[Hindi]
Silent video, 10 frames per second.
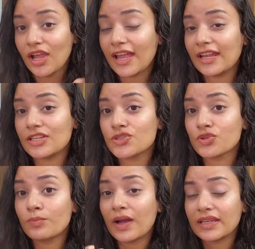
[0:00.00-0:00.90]
एंड
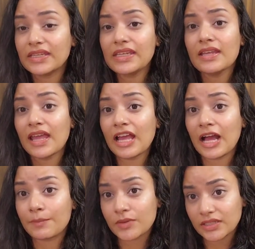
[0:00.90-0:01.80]
जो बाकी है
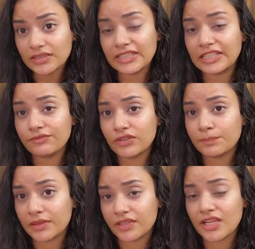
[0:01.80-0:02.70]
आपका तीन फिट
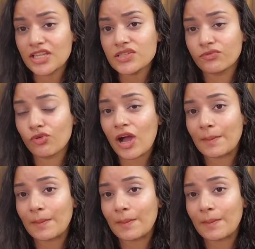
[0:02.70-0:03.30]
पंद्रह इंच वो